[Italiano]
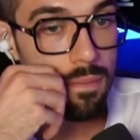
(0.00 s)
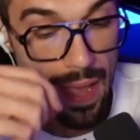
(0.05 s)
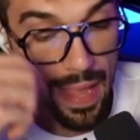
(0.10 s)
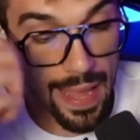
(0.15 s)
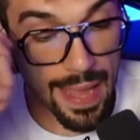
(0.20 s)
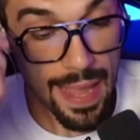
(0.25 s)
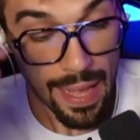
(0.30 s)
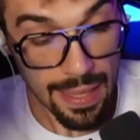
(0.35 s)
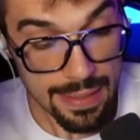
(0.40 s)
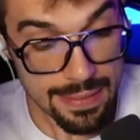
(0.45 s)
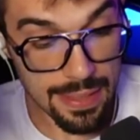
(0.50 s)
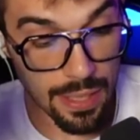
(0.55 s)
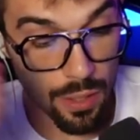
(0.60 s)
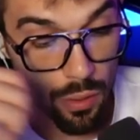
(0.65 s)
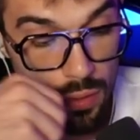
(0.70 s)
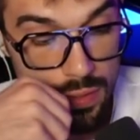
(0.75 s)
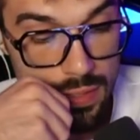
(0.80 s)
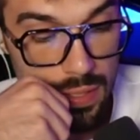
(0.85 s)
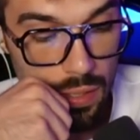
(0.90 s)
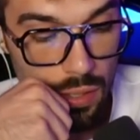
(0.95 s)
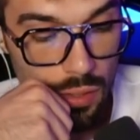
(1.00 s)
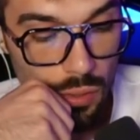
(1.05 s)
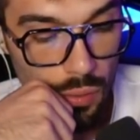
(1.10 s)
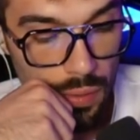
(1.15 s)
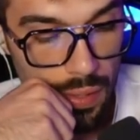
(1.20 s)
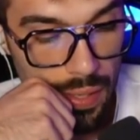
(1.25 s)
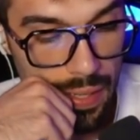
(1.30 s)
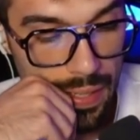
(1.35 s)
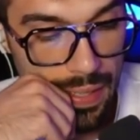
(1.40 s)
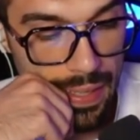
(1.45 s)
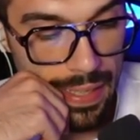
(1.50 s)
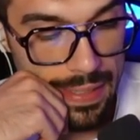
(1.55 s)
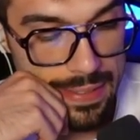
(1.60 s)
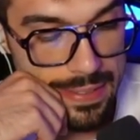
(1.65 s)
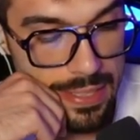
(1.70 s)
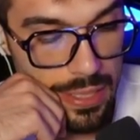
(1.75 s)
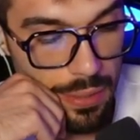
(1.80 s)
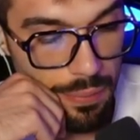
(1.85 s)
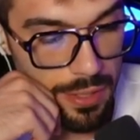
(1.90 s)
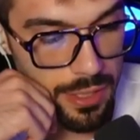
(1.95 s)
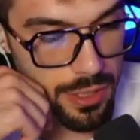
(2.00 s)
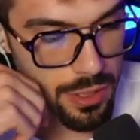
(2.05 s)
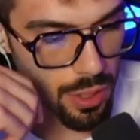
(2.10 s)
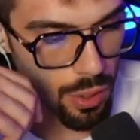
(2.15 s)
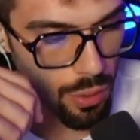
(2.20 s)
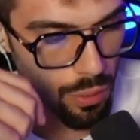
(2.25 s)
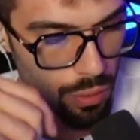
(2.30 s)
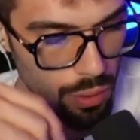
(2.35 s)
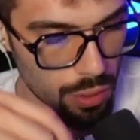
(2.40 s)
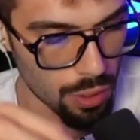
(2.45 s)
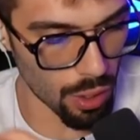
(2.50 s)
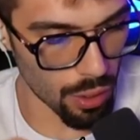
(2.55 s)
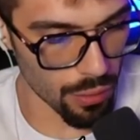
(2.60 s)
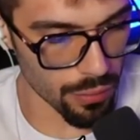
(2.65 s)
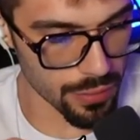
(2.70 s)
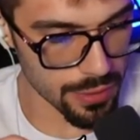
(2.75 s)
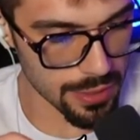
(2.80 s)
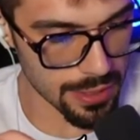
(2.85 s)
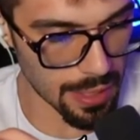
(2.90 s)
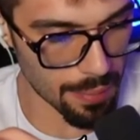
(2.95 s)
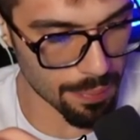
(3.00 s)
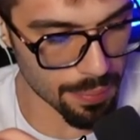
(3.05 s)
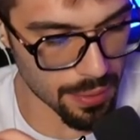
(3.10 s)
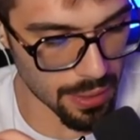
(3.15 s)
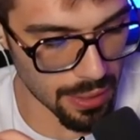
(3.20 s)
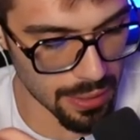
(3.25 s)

E altra cosa ancora, ragazzi, questo è un concept